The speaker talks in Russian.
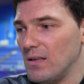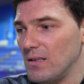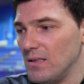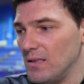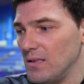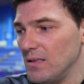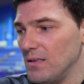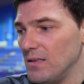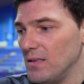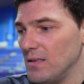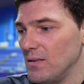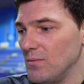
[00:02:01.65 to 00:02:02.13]

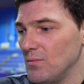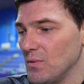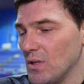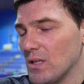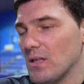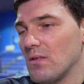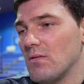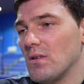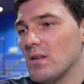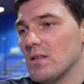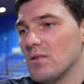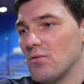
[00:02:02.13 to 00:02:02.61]
И мне,
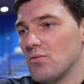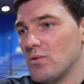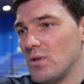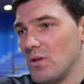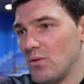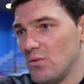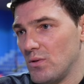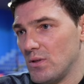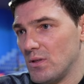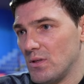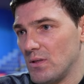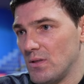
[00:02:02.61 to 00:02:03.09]
наверное,
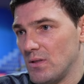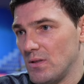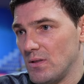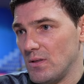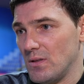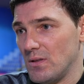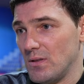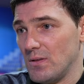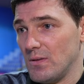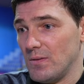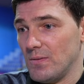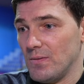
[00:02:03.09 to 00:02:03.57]
удалось
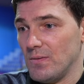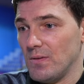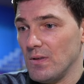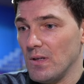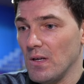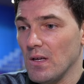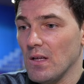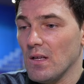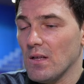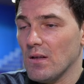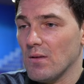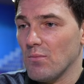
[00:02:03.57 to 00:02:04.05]
э,
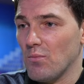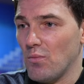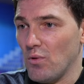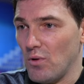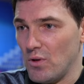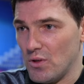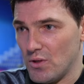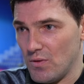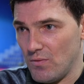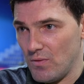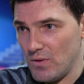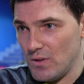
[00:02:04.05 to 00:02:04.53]

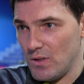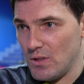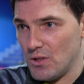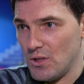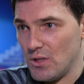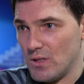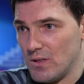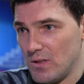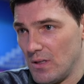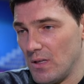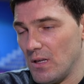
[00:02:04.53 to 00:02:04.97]
больше выдержать.